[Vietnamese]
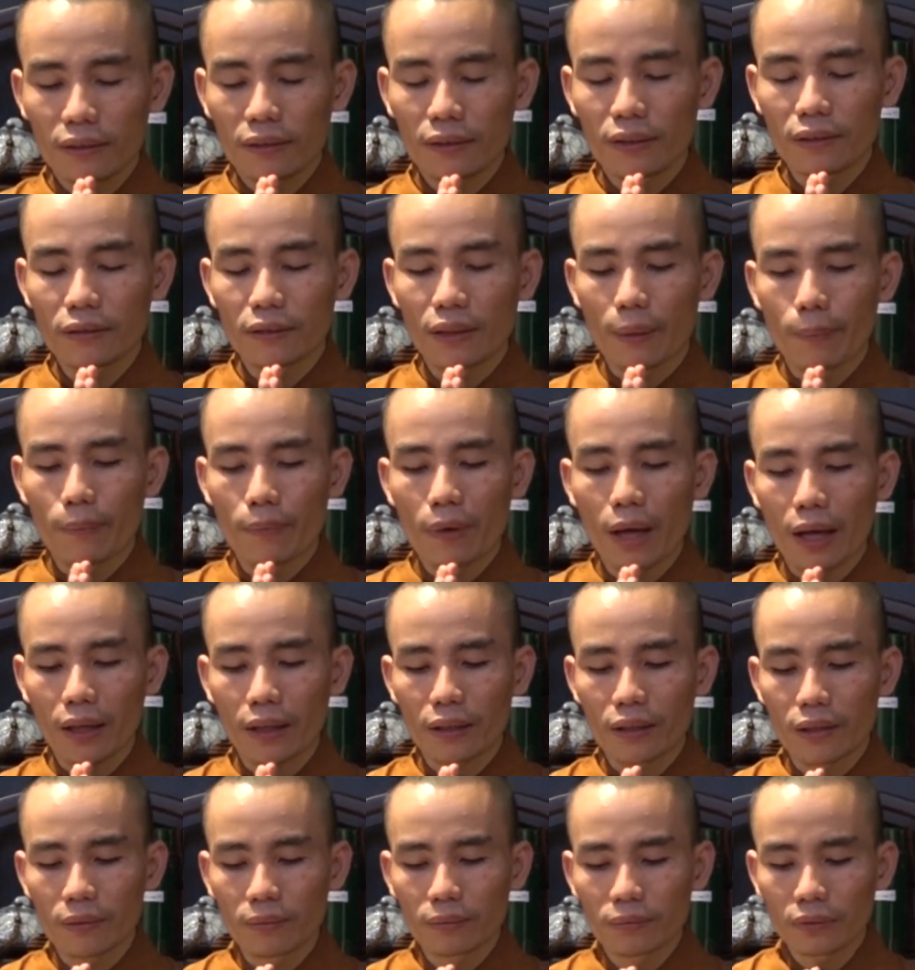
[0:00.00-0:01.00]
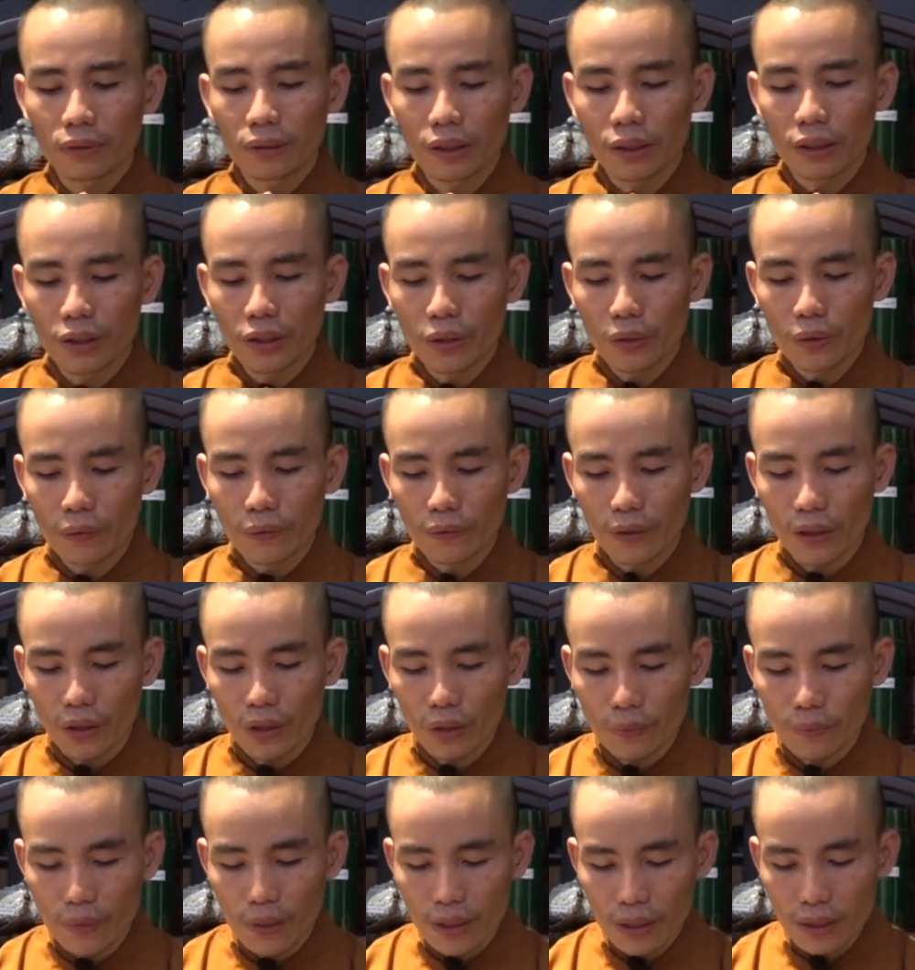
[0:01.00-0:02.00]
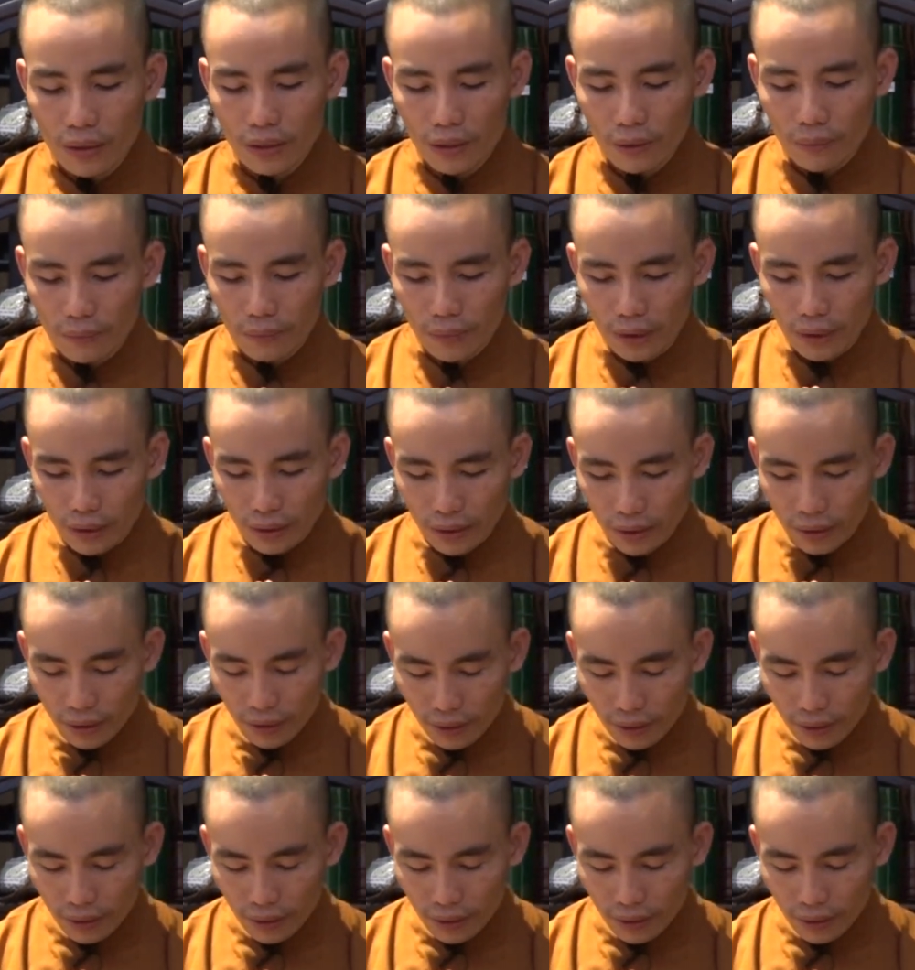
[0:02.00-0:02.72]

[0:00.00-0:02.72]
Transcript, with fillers: tưới tẩm hạt giống thương yêu và hiểu biết trong mình.